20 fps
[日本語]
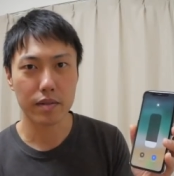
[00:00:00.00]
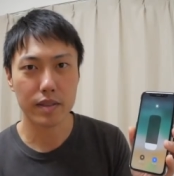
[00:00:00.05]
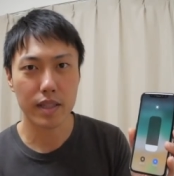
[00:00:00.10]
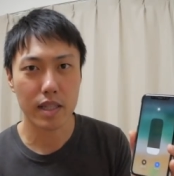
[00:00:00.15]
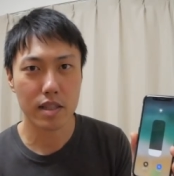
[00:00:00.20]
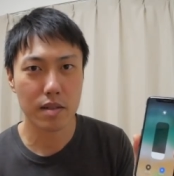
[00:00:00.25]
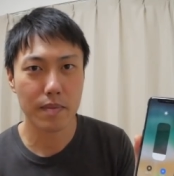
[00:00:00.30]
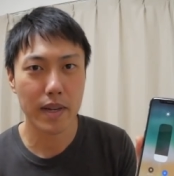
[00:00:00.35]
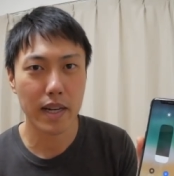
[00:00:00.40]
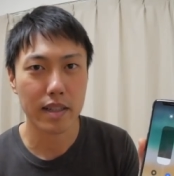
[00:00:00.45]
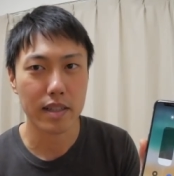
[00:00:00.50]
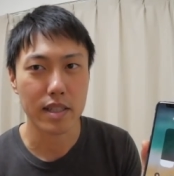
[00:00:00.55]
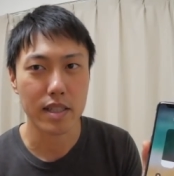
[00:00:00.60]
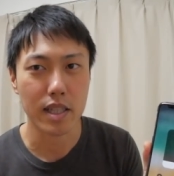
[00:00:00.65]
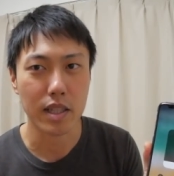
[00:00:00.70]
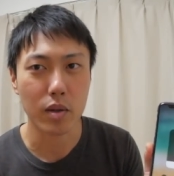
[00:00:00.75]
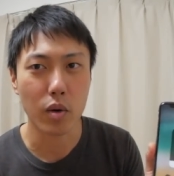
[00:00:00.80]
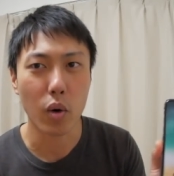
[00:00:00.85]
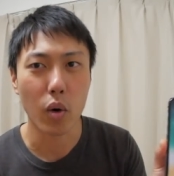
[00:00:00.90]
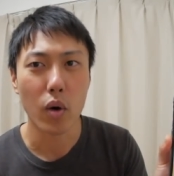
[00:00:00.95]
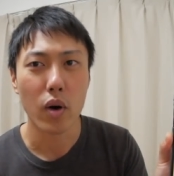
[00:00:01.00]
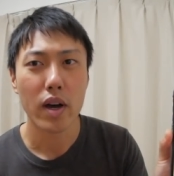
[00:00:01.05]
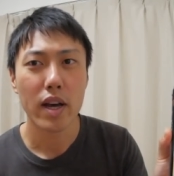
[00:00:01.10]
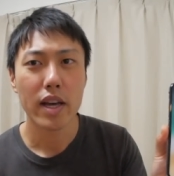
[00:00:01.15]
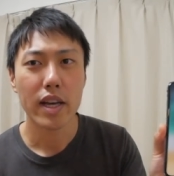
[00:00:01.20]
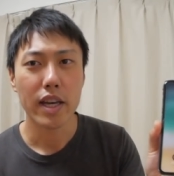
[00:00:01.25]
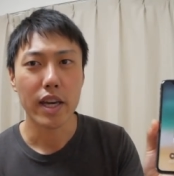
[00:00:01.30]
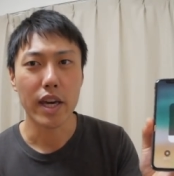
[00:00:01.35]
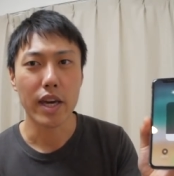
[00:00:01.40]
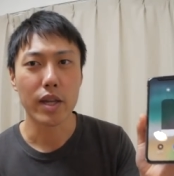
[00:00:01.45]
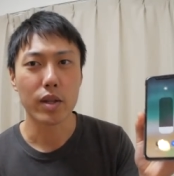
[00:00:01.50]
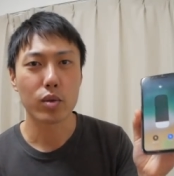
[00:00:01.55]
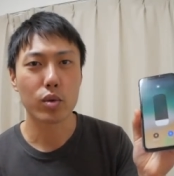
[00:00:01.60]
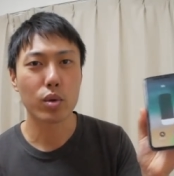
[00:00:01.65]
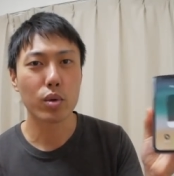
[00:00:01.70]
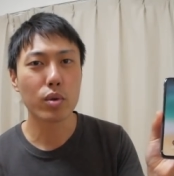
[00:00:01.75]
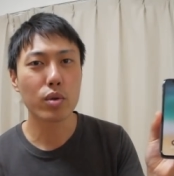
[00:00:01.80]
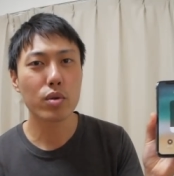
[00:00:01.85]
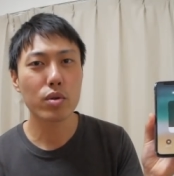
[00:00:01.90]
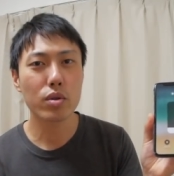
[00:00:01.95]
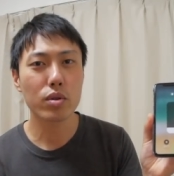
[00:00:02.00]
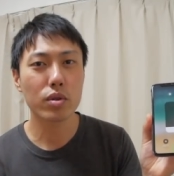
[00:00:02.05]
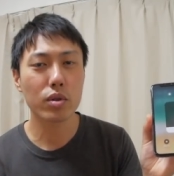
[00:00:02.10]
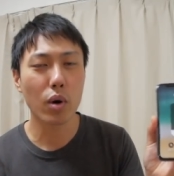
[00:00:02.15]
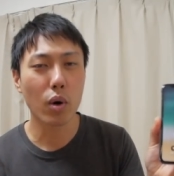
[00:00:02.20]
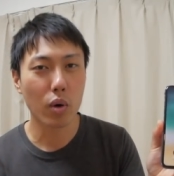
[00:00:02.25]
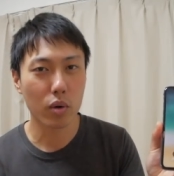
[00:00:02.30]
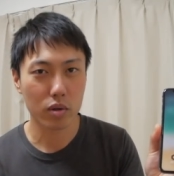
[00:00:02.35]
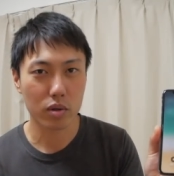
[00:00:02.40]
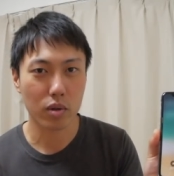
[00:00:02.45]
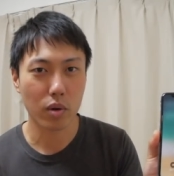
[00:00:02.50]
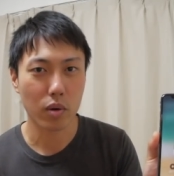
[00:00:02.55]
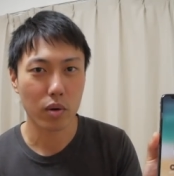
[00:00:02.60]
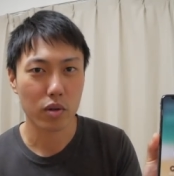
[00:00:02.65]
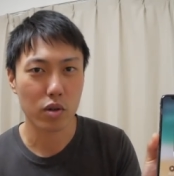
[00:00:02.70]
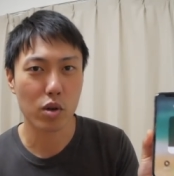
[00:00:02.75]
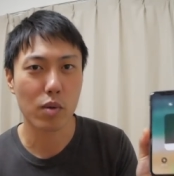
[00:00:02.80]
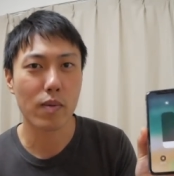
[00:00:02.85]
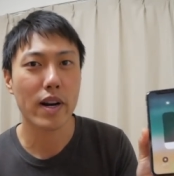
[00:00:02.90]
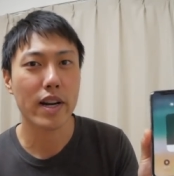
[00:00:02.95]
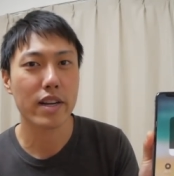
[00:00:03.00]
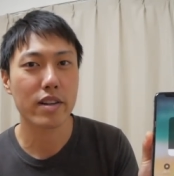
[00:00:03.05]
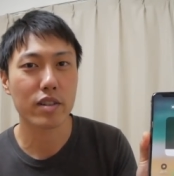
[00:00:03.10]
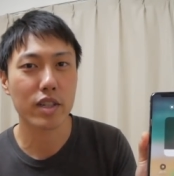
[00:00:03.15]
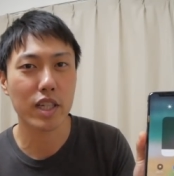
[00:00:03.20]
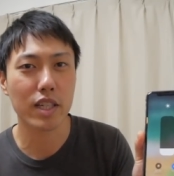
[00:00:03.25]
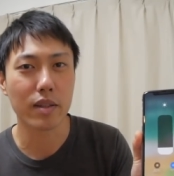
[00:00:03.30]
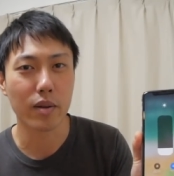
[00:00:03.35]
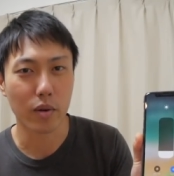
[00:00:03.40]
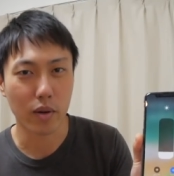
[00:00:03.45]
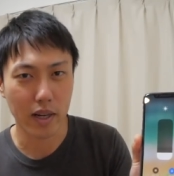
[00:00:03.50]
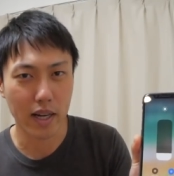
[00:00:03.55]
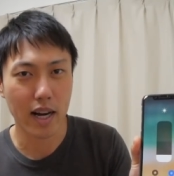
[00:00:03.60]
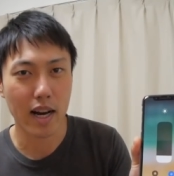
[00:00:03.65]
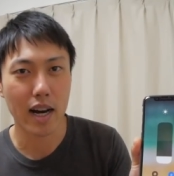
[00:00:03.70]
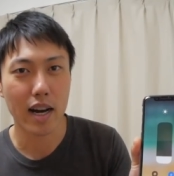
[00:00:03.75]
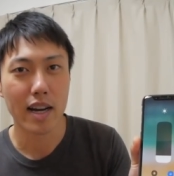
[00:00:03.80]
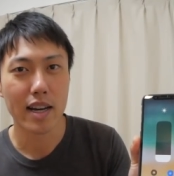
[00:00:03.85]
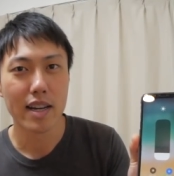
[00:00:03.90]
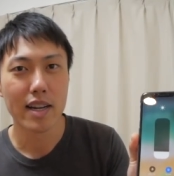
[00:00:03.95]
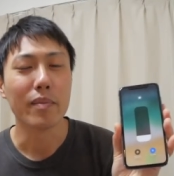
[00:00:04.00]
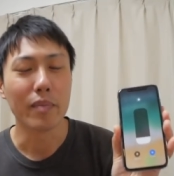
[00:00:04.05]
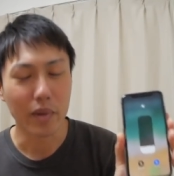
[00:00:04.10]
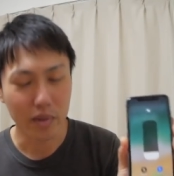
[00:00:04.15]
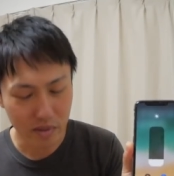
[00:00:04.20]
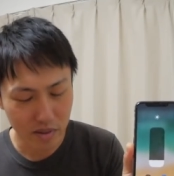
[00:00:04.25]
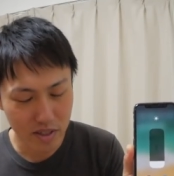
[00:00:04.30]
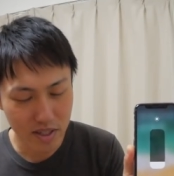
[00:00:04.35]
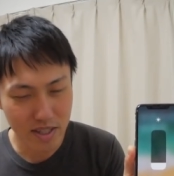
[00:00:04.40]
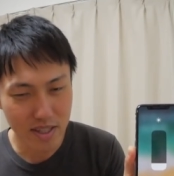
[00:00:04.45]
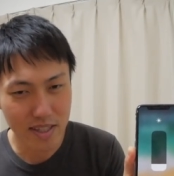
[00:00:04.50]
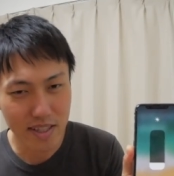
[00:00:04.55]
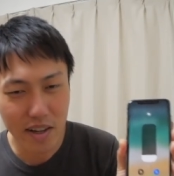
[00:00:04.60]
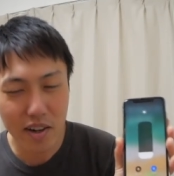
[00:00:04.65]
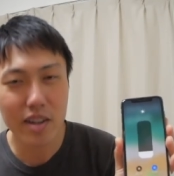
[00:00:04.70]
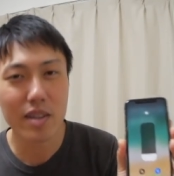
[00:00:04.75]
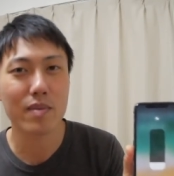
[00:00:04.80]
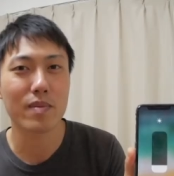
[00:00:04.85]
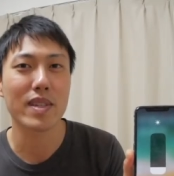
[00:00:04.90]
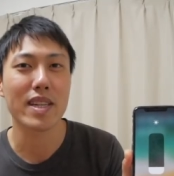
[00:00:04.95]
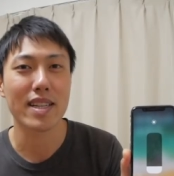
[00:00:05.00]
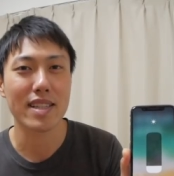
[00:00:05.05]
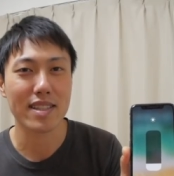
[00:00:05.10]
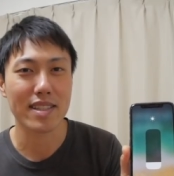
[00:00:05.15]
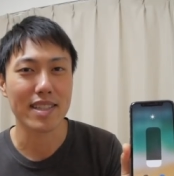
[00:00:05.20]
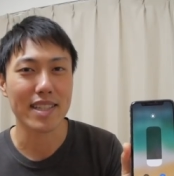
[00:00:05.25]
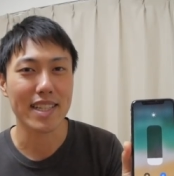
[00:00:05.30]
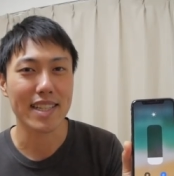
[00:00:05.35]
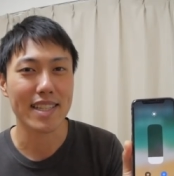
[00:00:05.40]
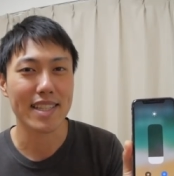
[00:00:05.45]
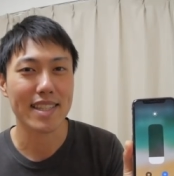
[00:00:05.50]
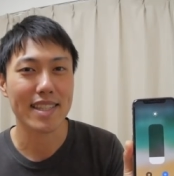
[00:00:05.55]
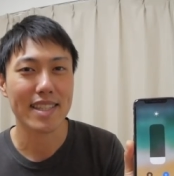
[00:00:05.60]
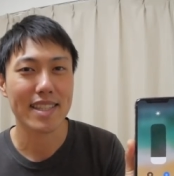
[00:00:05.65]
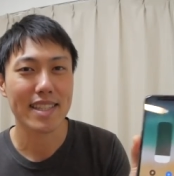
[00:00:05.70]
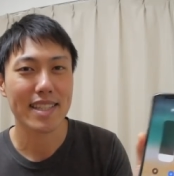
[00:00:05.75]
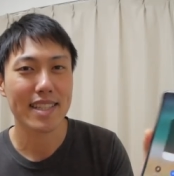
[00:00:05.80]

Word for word: 二つ目なんですけど、えー、トゥルートーンと呼ばれる機能がものすごい見やすいです。